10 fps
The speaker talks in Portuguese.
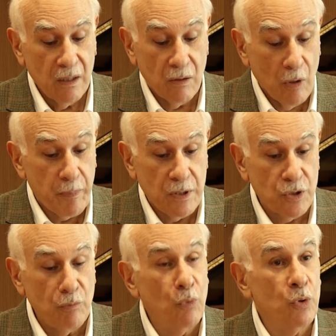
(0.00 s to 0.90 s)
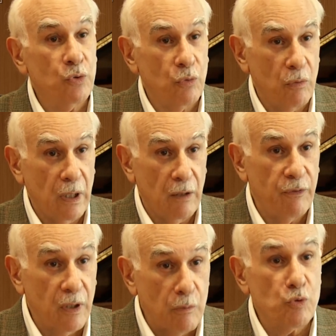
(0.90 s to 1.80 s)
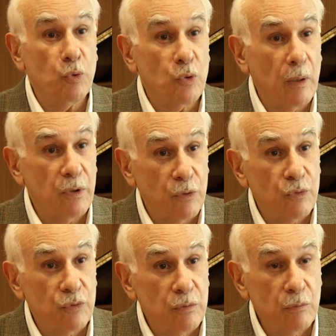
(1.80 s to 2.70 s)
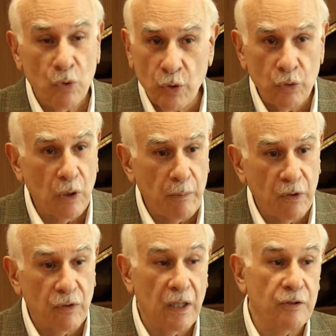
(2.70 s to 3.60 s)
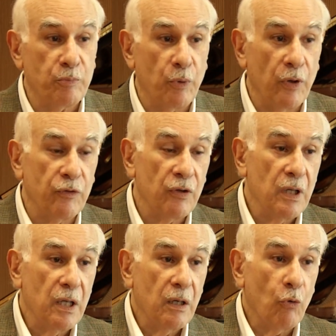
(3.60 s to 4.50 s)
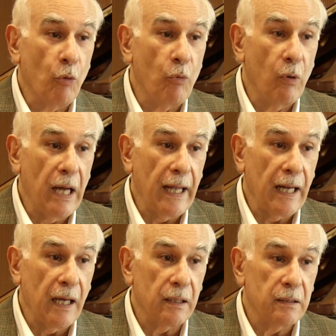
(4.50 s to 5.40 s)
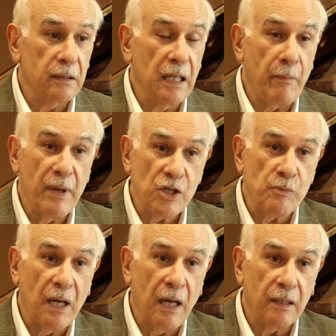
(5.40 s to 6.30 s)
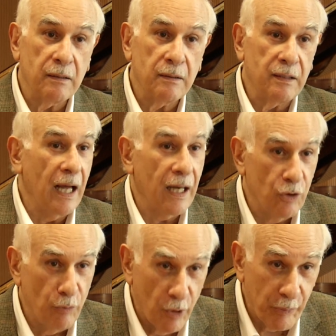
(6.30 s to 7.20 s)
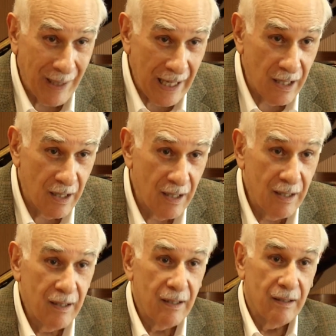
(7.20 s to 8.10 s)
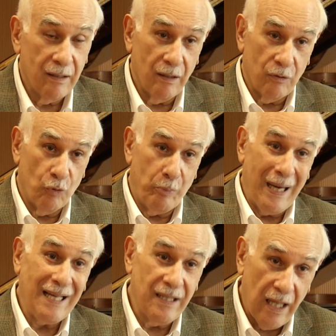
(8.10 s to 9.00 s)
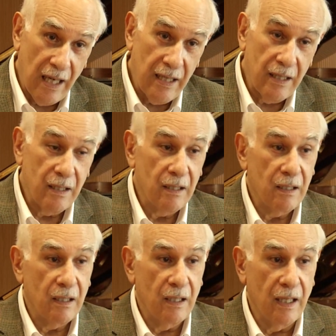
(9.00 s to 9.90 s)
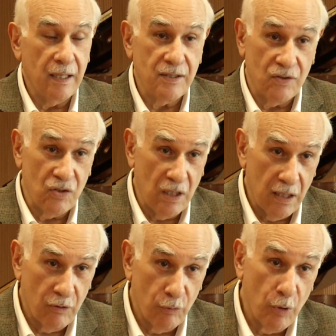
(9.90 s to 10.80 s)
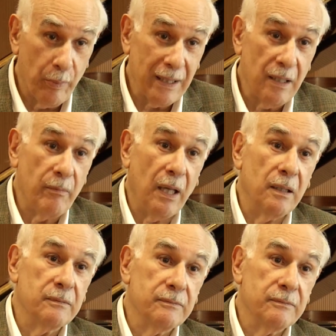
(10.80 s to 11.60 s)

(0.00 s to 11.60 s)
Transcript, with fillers: Então aprendi muito com ele, ficamos muito amigos, muito amigos. Ele depois, como era da mesma terra do meu pai, é, o pai dele era siciliano e meu pai também.